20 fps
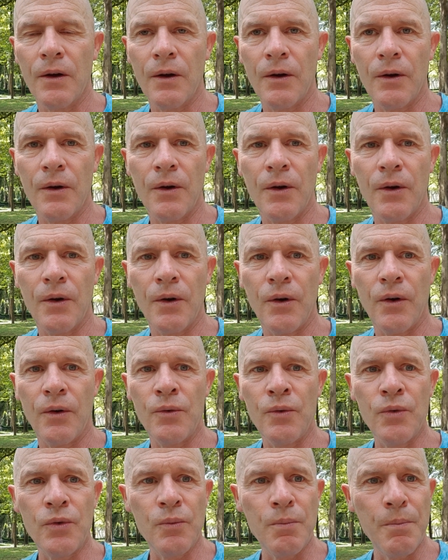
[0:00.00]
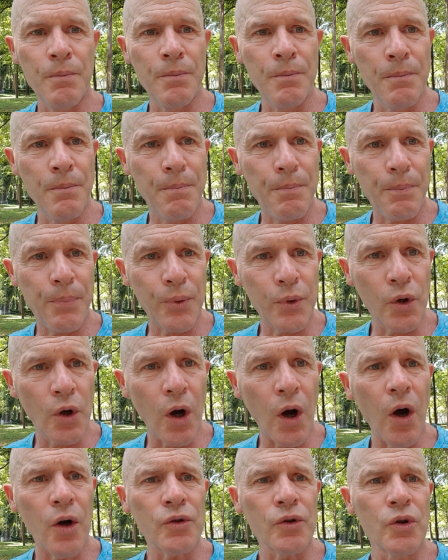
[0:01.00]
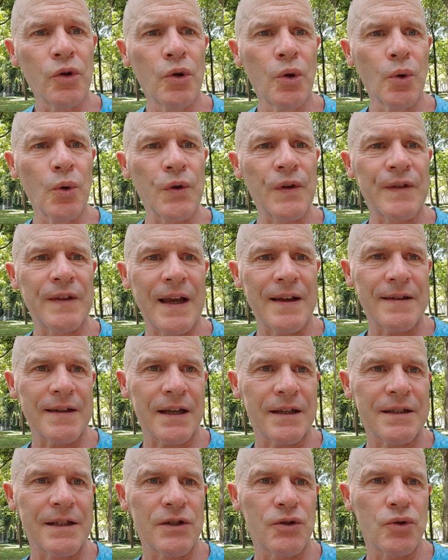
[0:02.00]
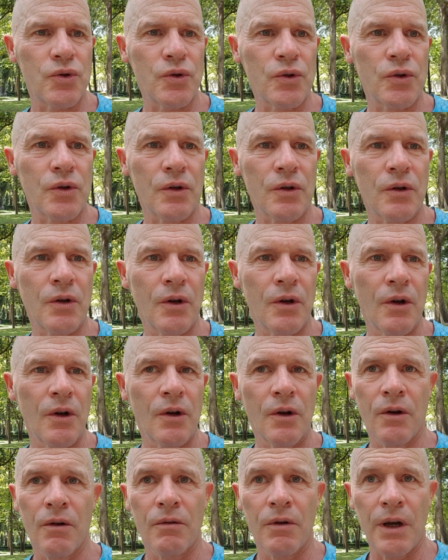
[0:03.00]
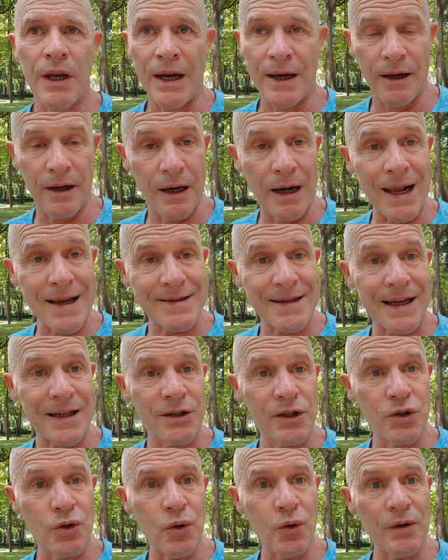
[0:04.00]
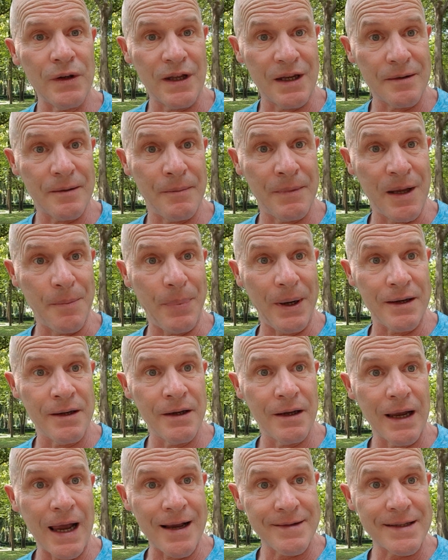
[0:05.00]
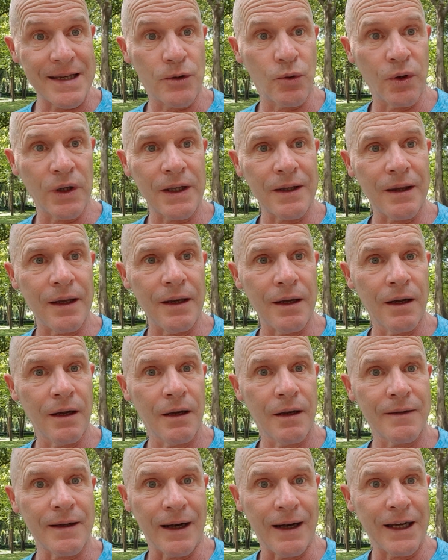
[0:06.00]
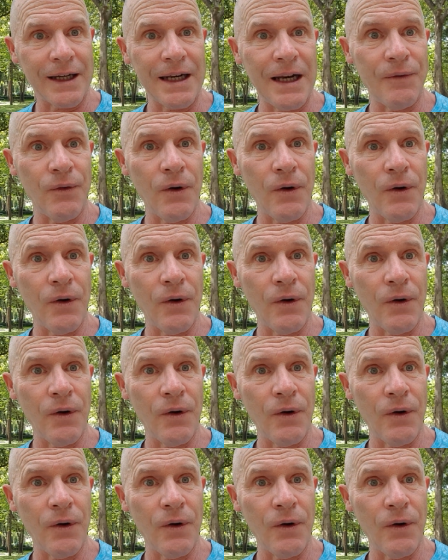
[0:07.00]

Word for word: euh, une plus grande dose d'incertitude. Et la certitude n'est pas insécurité, ça n'a rien à